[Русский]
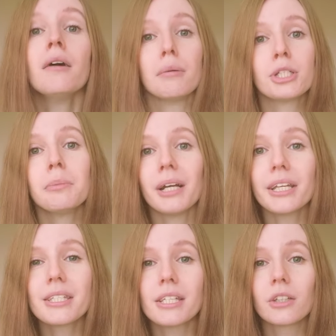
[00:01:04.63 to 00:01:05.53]
Вообще
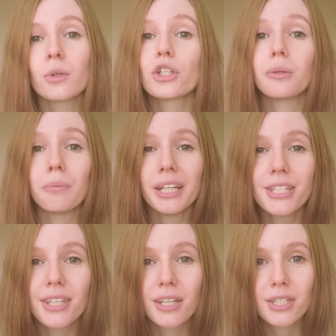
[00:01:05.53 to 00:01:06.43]
балийцы – это очень
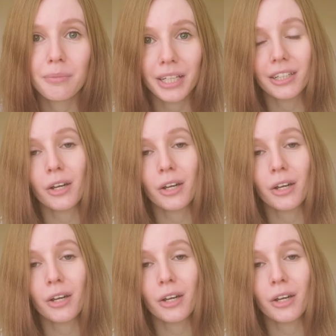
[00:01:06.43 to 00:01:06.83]
близкий к земле